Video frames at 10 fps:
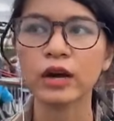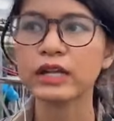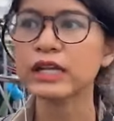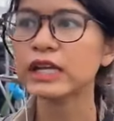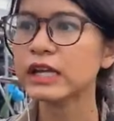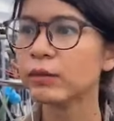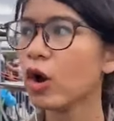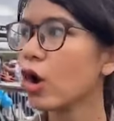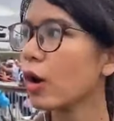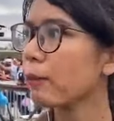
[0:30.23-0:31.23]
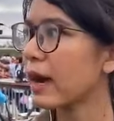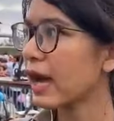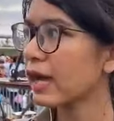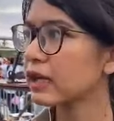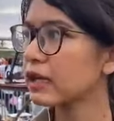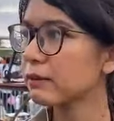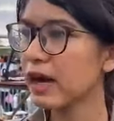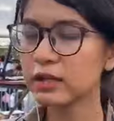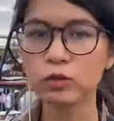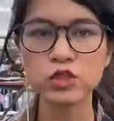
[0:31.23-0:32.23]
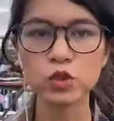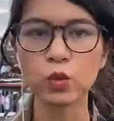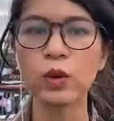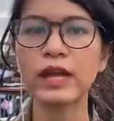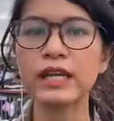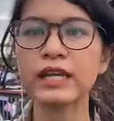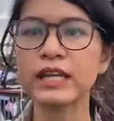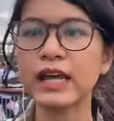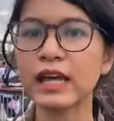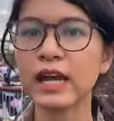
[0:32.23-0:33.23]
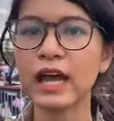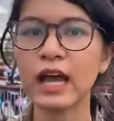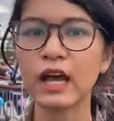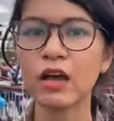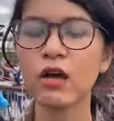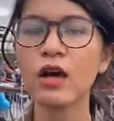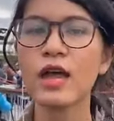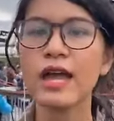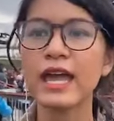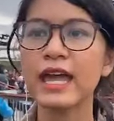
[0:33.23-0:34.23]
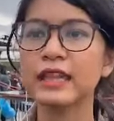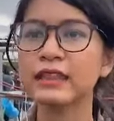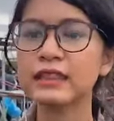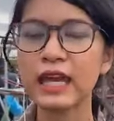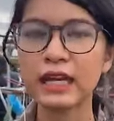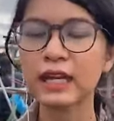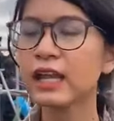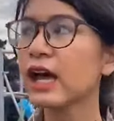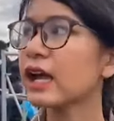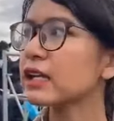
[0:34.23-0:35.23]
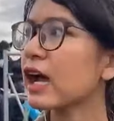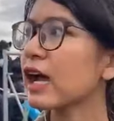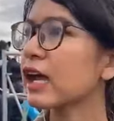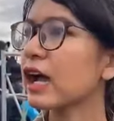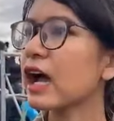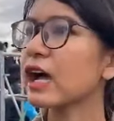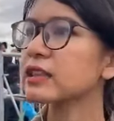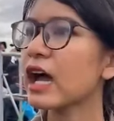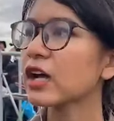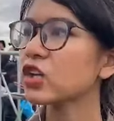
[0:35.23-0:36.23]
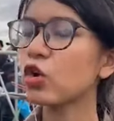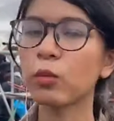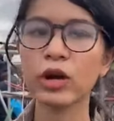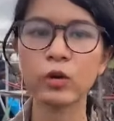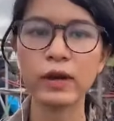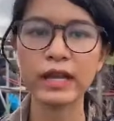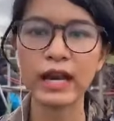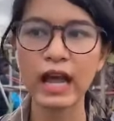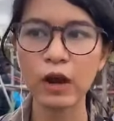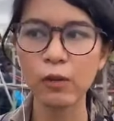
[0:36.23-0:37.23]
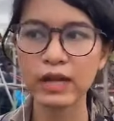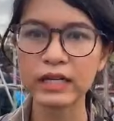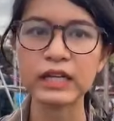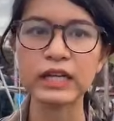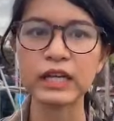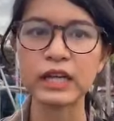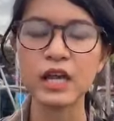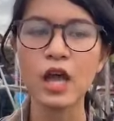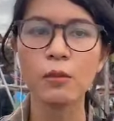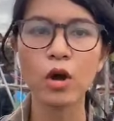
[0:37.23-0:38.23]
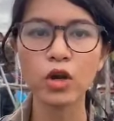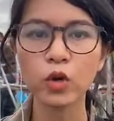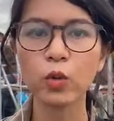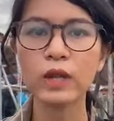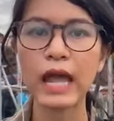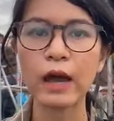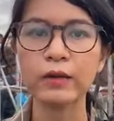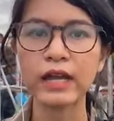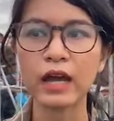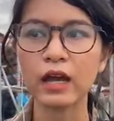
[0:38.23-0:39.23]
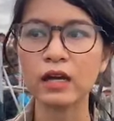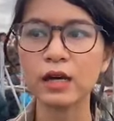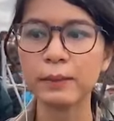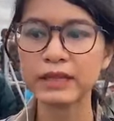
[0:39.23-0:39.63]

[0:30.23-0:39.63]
ก่อนที่พอมาเดินมาตรงจุดเวทีเนี่ยนะคะก็เห็นเต็นท์ขนาดใหญ่ค่ะตั้งอยู่บริเวณหน้าเวทีพอดูแล้วเนี่ยก็